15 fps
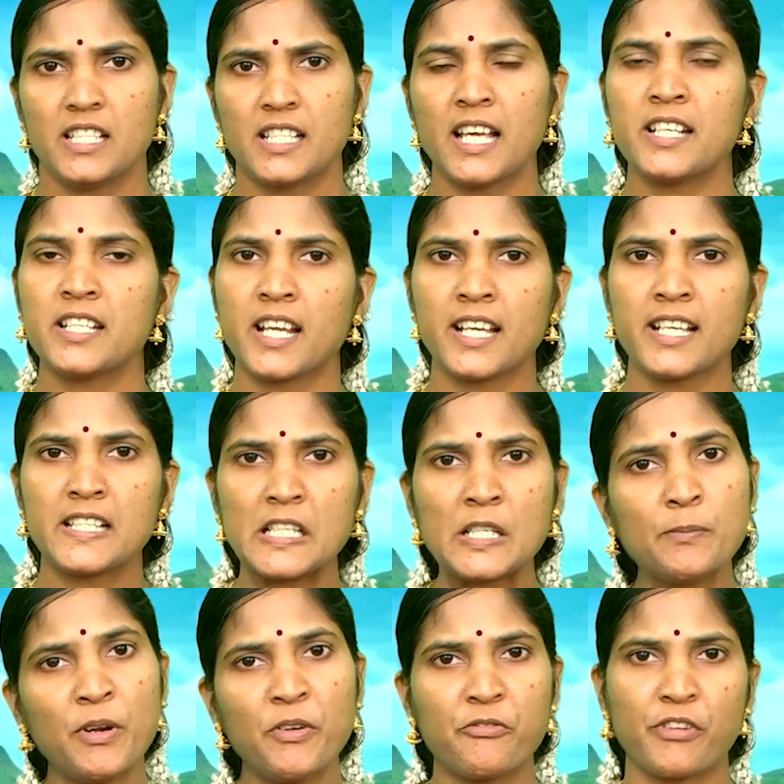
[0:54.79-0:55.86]
சான்றாக
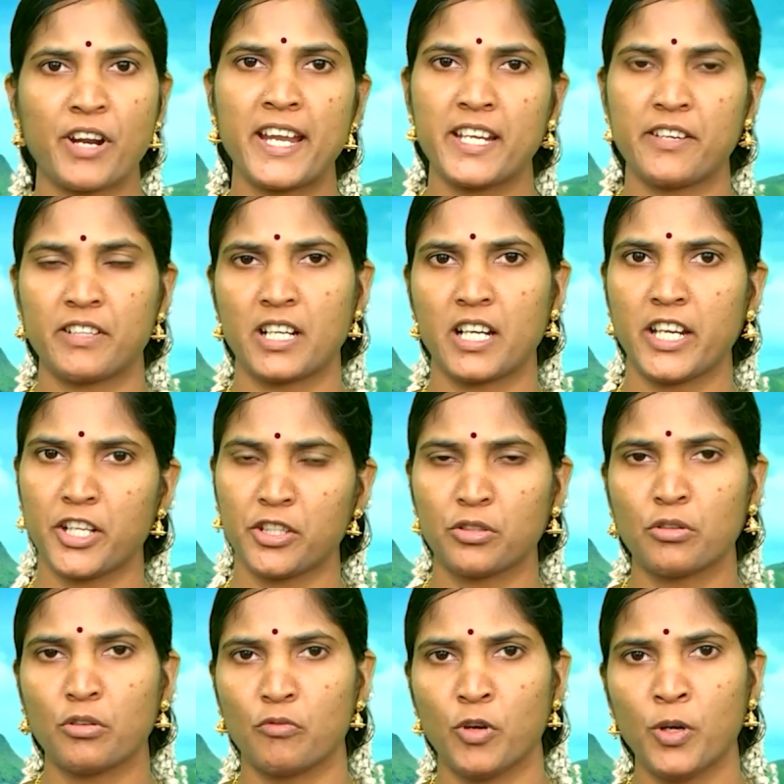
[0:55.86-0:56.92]
சிக்மன் ஃப்ராய்ட் அவர்களை
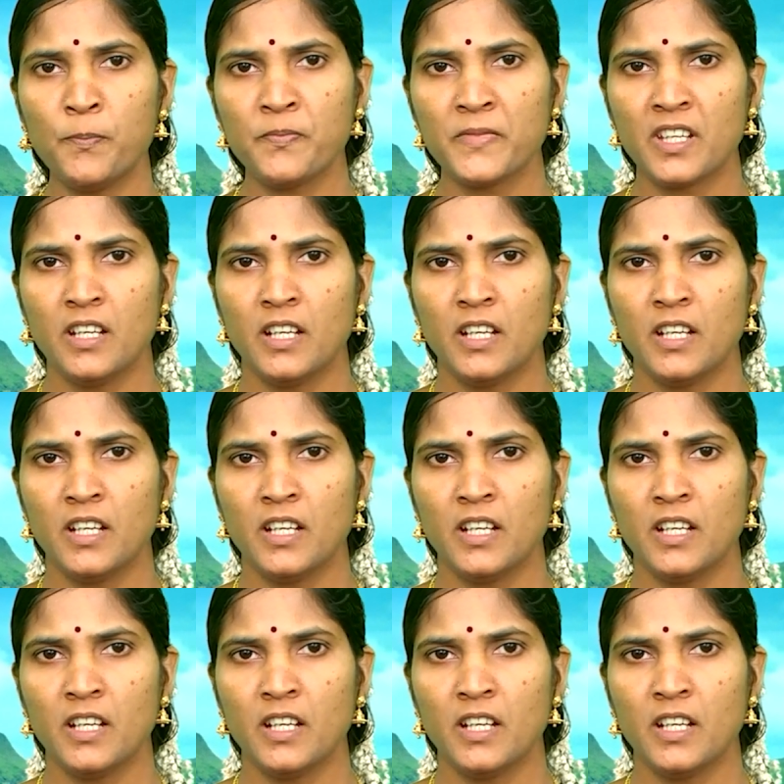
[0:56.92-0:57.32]
எடுத்துக்கொள்வோம்